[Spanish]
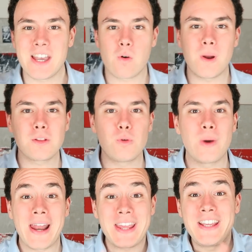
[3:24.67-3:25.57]
Y en cuarto
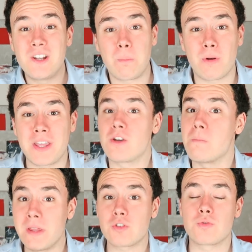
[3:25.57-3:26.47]
lugar, y no por
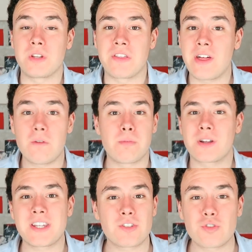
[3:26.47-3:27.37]
ello menos utilizado,
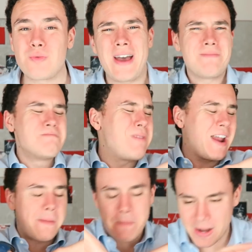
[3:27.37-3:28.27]
porque esto es una
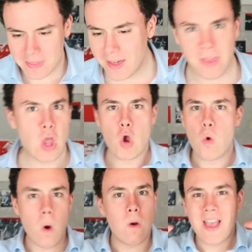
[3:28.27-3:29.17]
barbaridad.
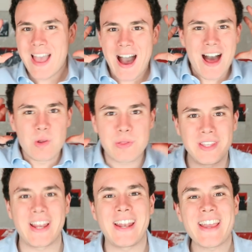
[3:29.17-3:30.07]
¡Uh!
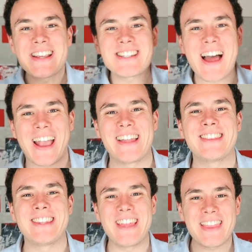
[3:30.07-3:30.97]
Alucinaríais la
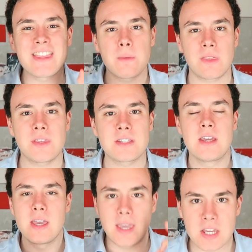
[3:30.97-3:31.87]
cantidad de
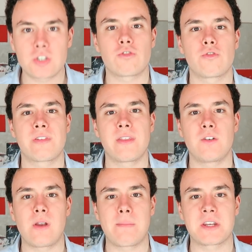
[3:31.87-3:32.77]
veces que esto sucede
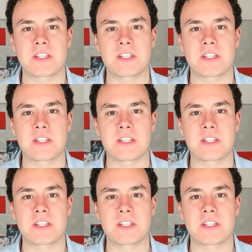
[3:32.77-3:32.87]
en una